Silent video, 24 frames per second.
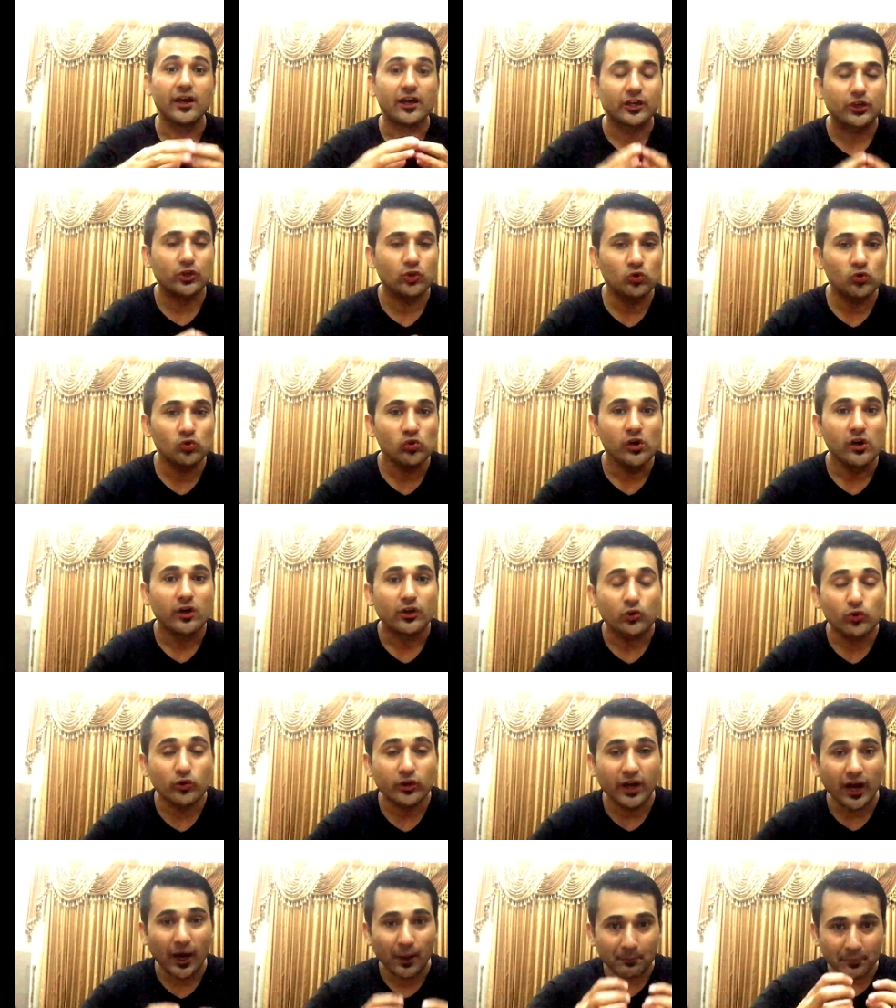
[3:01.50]
क्यों क्योंकि
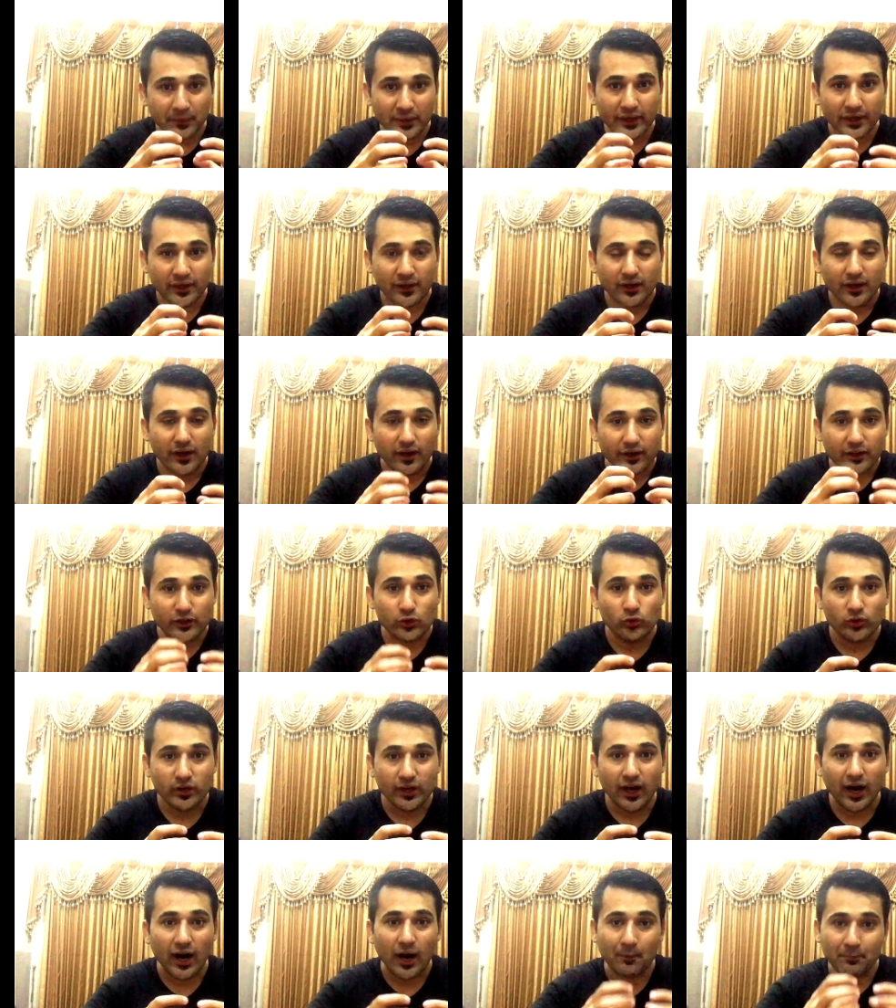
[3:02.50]
आपने क्योंकि
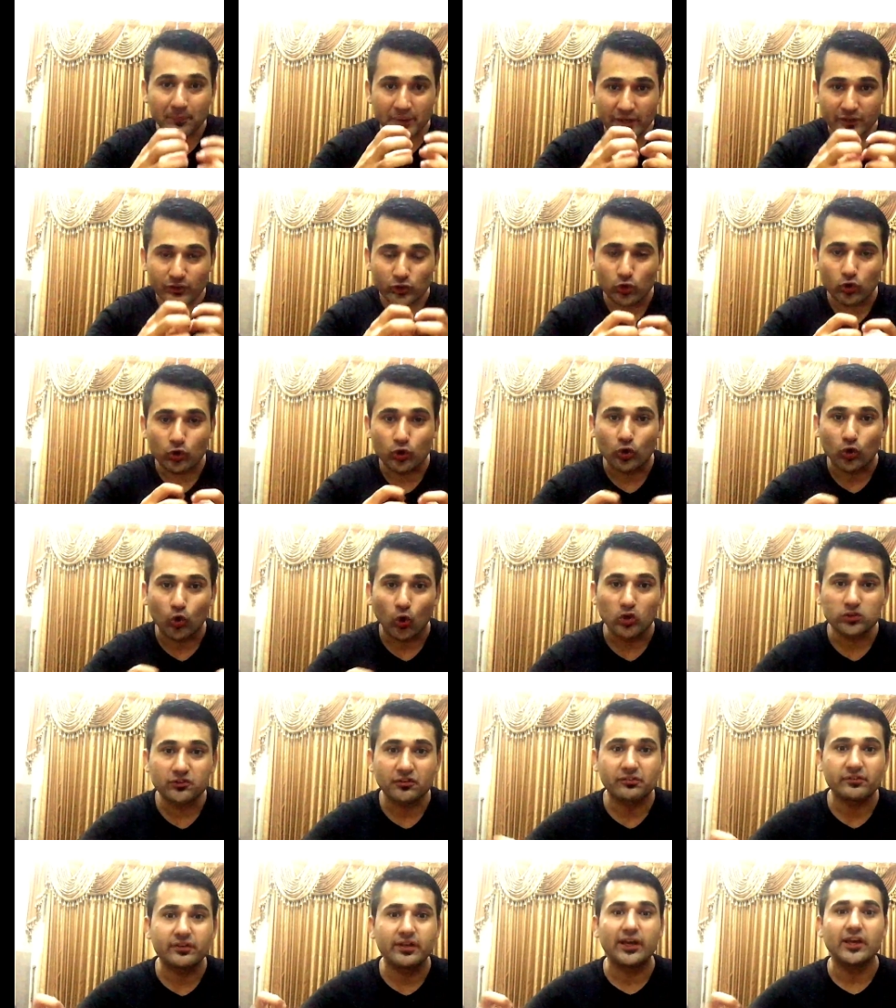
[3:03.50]
आपने जो ग्रोथ
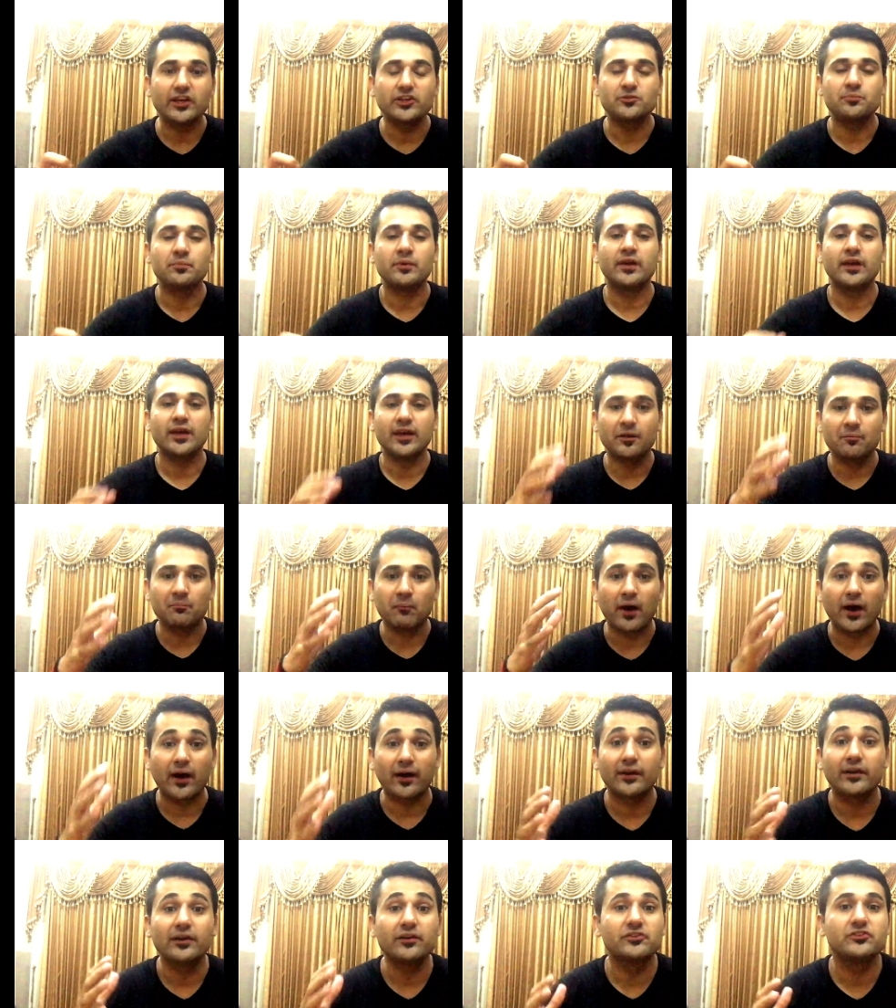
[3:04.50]
स्टेज में एक
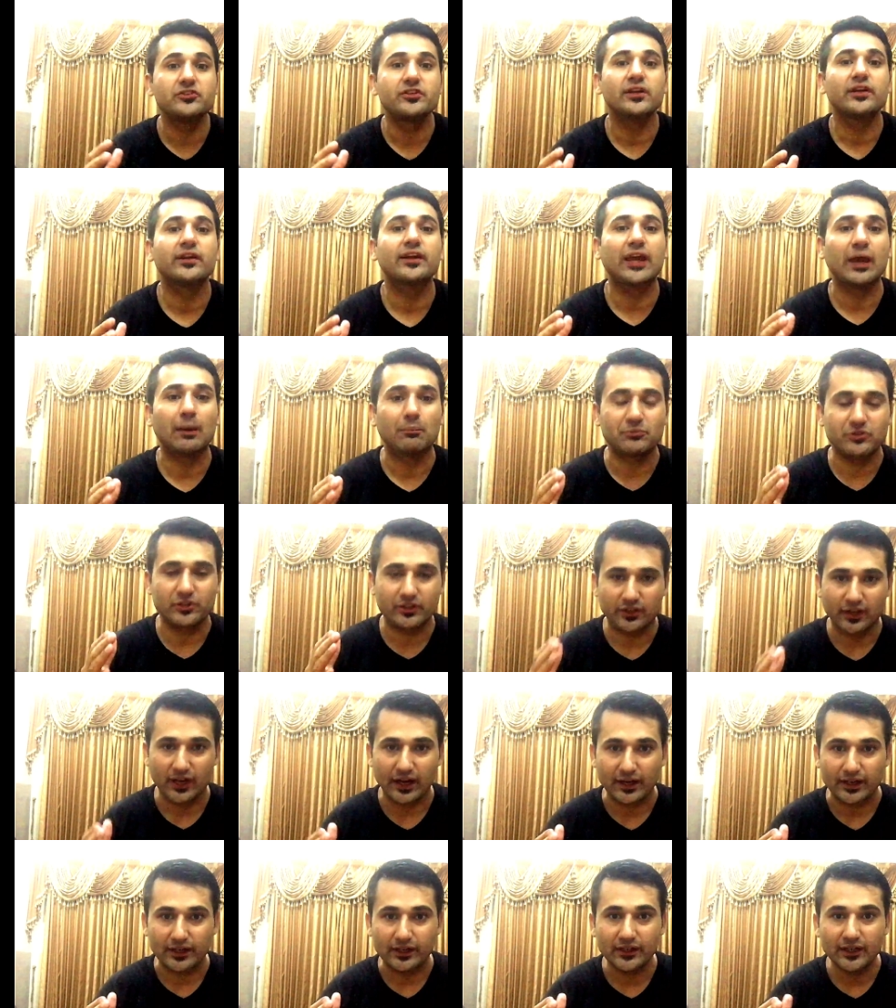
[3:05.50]
मार्केट शेयर कैप्चर
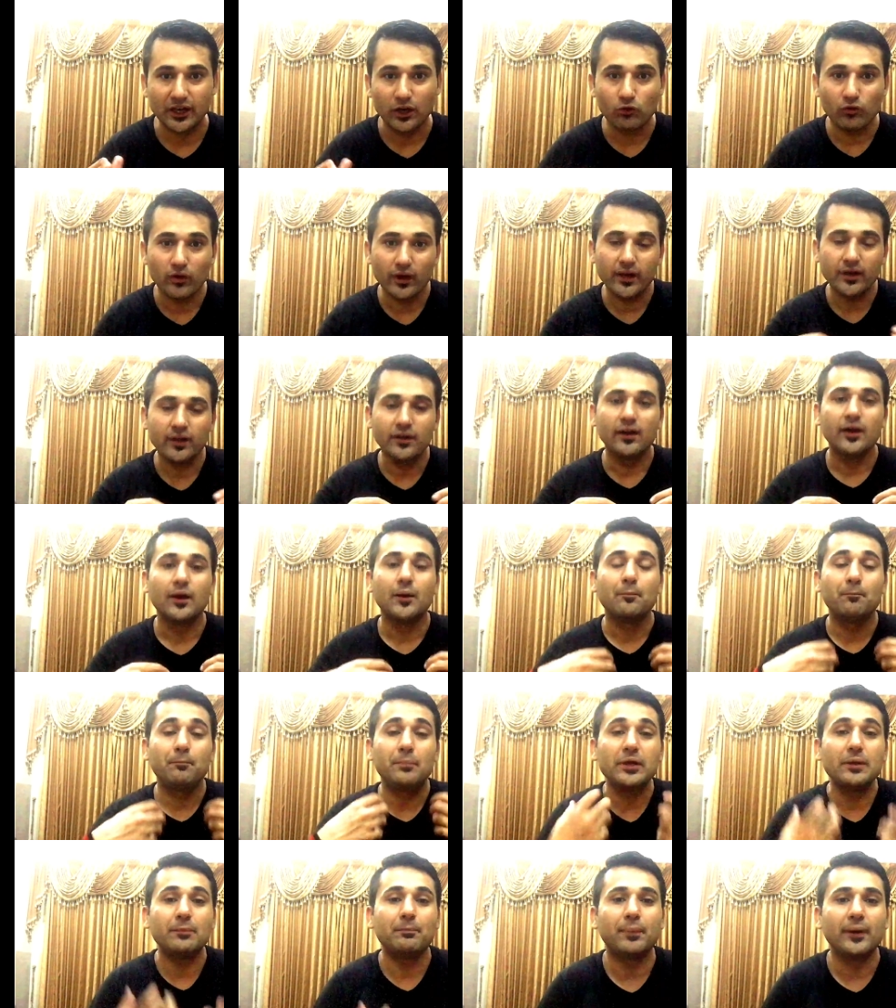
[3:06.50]
कर लिया हुआ है
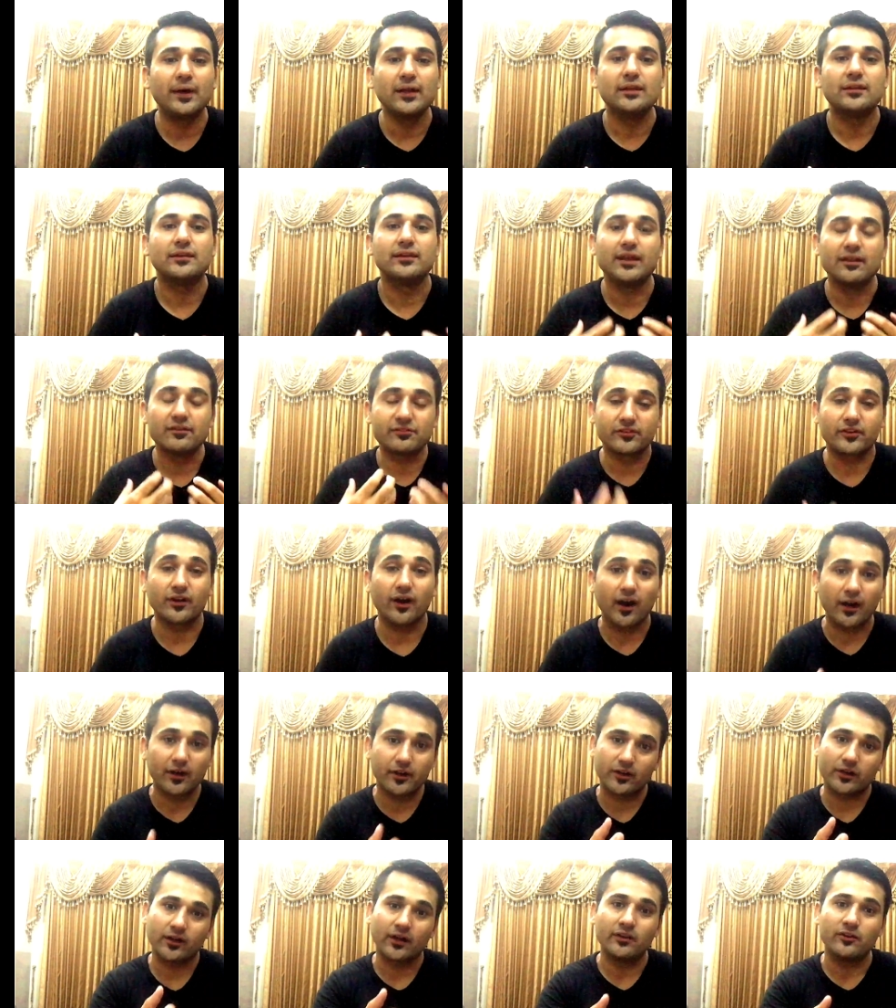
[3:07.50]
पीपल दे
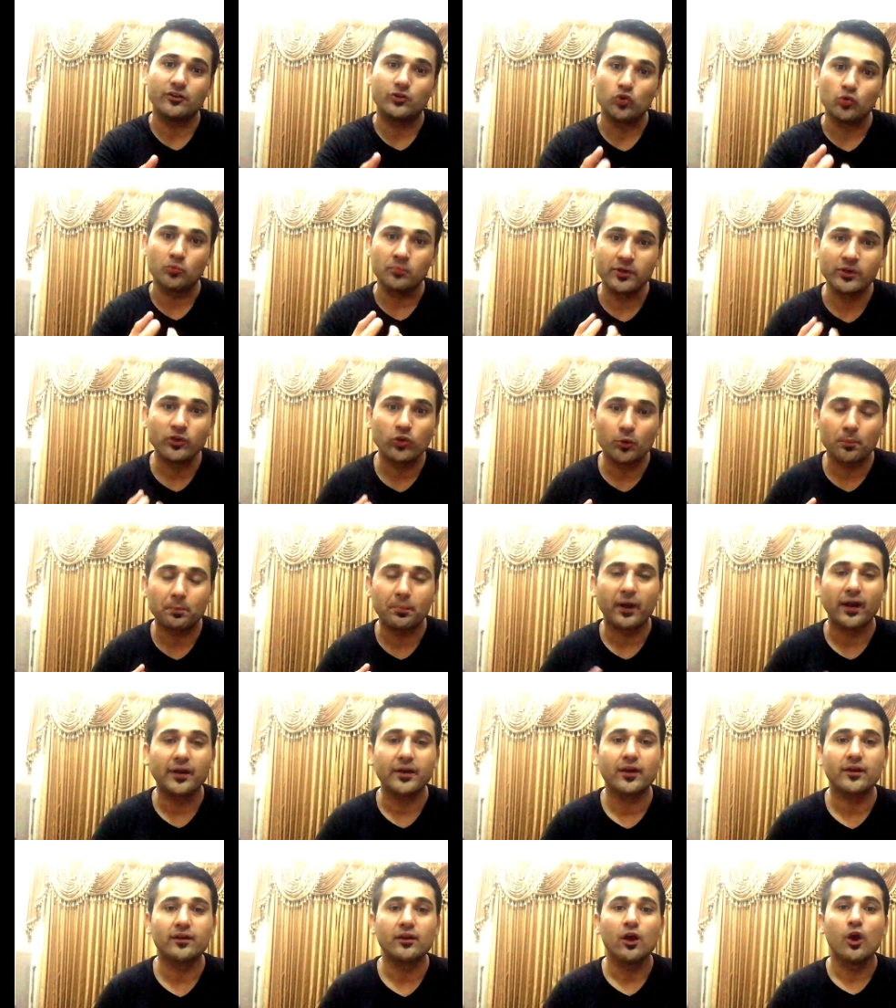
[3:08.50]
स्टार्ट कंज्यूमिंग योर
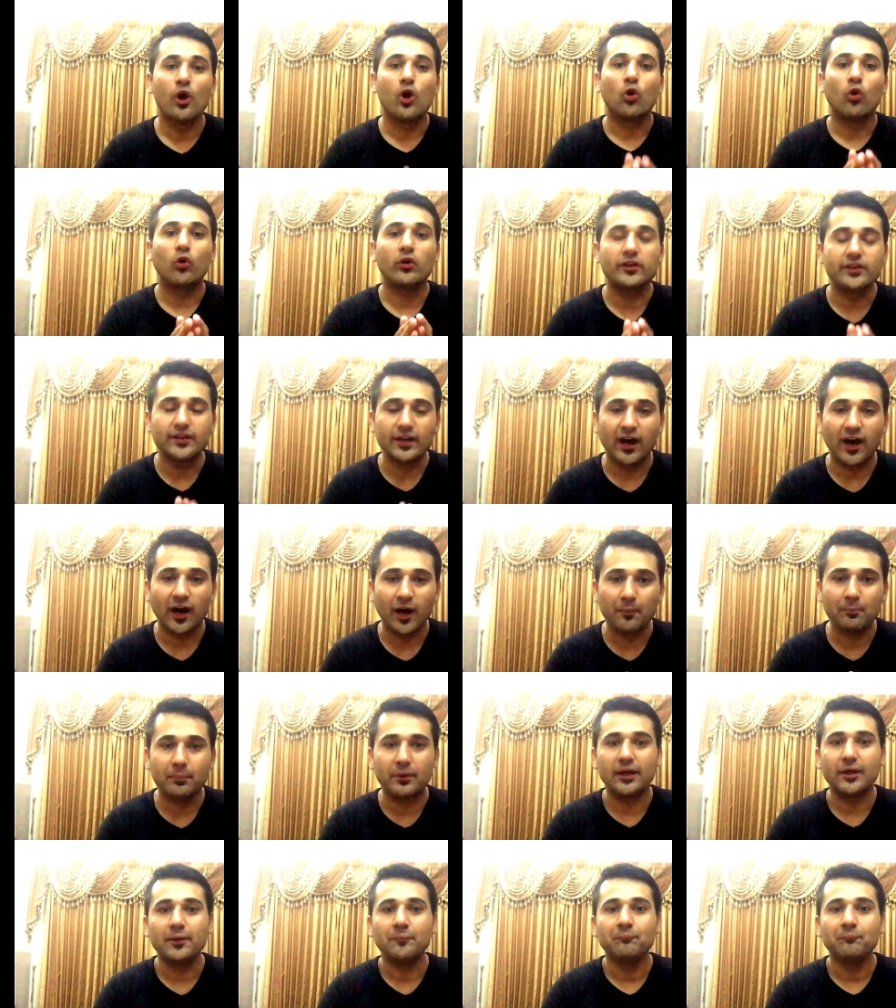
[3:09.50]
प्रोडक्ट और यहाँ पे